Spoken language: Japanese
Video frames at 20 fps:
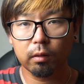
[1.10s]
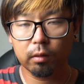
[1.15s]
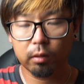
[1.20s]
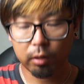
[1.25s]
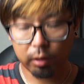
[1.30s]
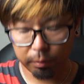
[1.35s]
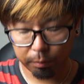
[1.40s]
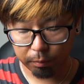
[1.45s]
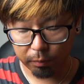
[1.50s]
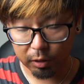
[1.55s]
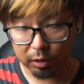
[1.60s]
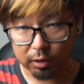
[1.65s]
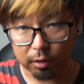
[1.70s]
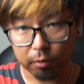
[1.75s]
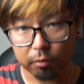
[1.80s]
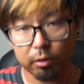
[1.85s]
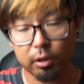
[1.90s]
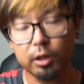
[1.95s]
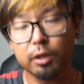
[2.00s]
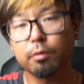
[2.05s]
はい。皆さん、
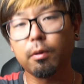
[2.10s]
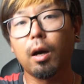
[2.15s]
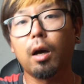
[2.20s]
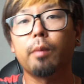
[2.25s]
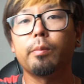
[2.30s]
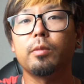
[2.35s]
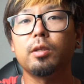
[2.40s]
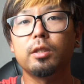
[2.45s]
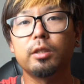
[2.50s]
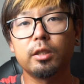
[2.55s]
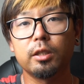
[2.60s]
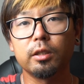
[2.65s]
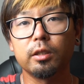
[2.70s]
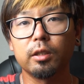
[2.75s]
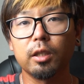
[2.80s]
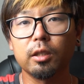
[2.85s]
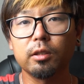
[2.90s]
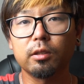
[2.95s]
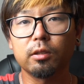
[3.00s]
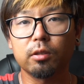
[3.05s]
こんにちは。ミッチー
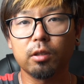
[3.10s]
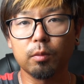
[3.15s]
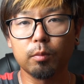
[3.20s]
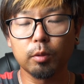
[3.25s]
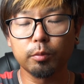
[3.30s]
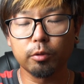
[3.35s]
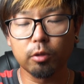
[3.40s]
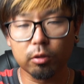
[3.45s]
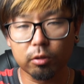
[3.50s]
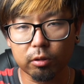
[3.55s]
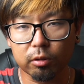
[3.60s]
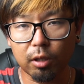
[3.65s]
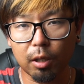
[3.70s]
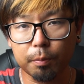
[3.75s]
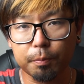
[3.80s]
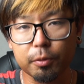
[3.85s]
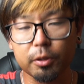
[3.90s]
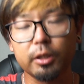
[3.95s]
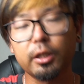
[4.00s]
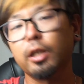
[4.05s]
です。今日も
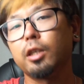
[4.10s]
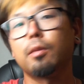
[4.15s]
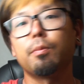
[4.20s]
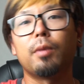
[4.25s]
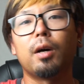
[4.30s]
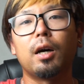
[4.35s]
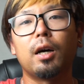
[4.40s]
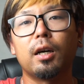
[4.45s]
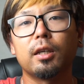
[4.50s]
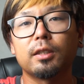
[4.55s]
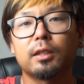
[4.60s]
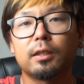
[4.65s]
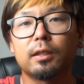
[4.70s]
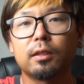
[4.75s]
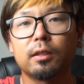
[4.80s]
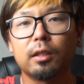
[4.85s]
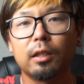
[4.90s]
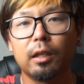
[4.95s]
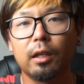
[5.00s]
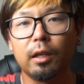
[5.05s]
ブログアップしていきま
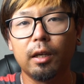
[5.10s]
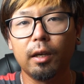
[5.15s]
す。